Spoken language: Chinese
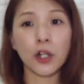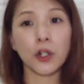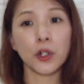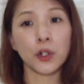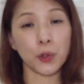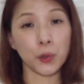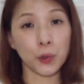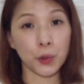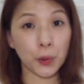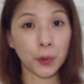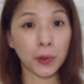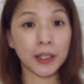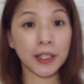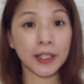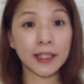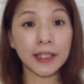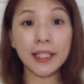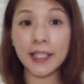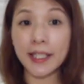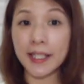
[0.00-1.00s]
主说的
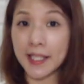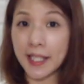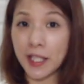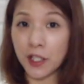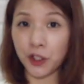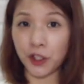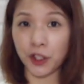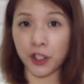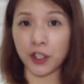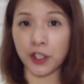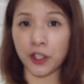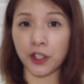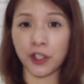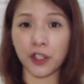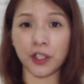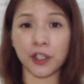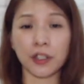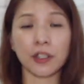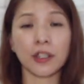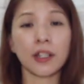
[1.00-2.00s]
第一件事
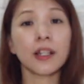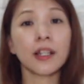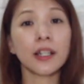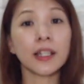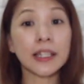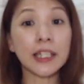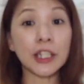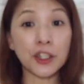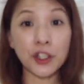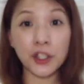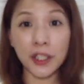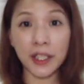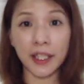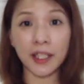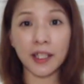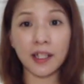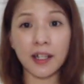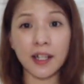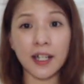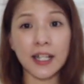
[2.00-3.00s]
是你是一
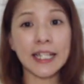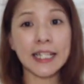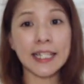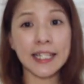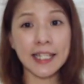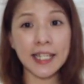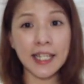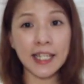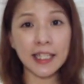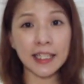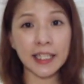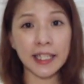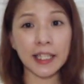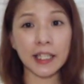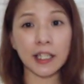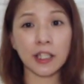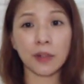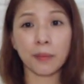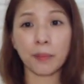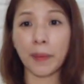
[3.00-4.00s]
个心里
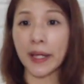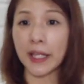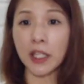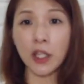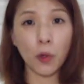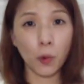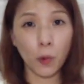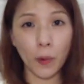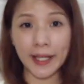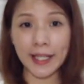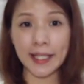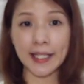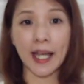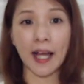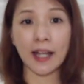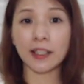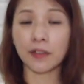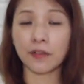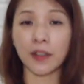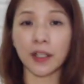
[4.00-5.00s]
没有鬼
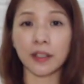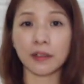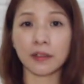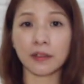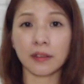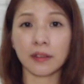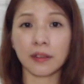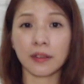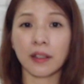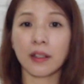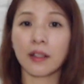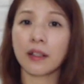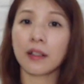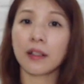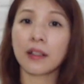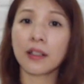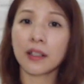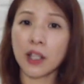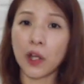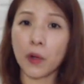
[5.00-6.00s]
杂的人。
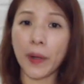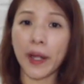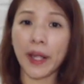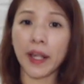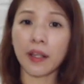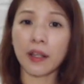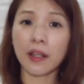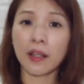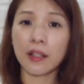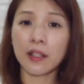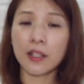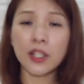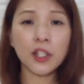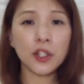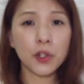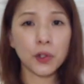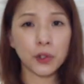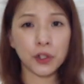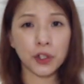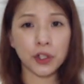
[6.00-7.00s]
各位，这
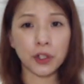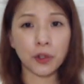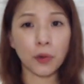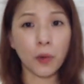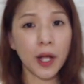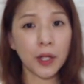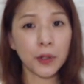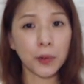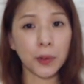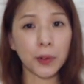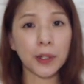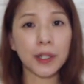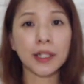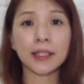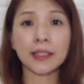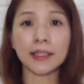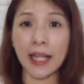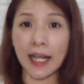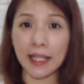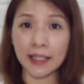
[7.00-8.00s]
就是关于
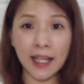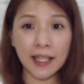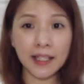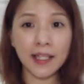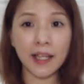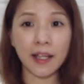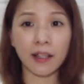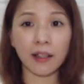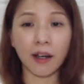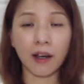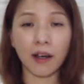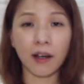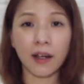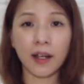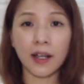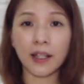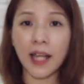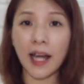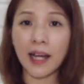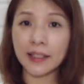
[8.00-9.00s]
拿单页了，
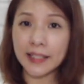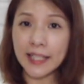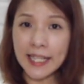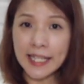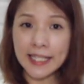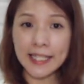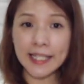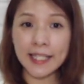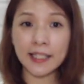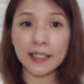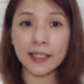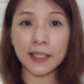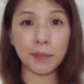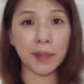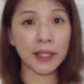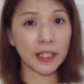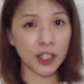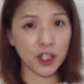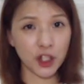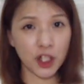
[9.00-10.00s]
他内心里
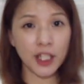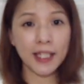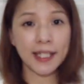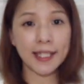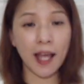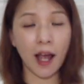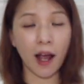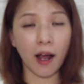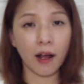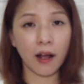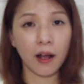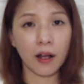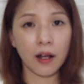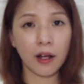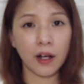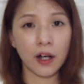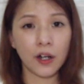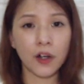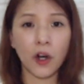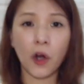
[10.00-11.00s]
面的真相。
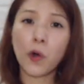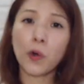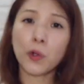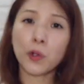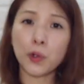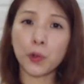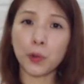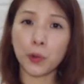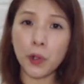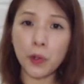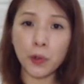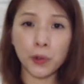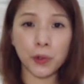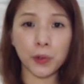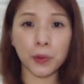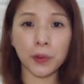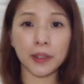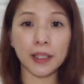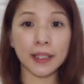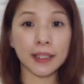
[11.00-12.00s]
然后主又
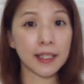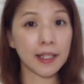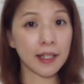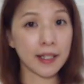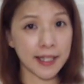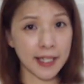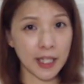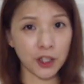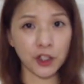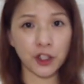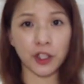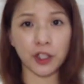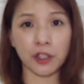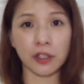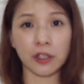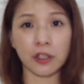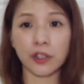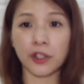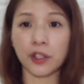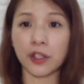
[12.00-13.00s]
说的第二件事
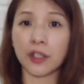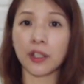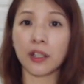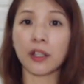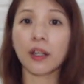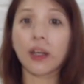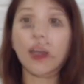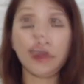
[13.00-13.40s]
是，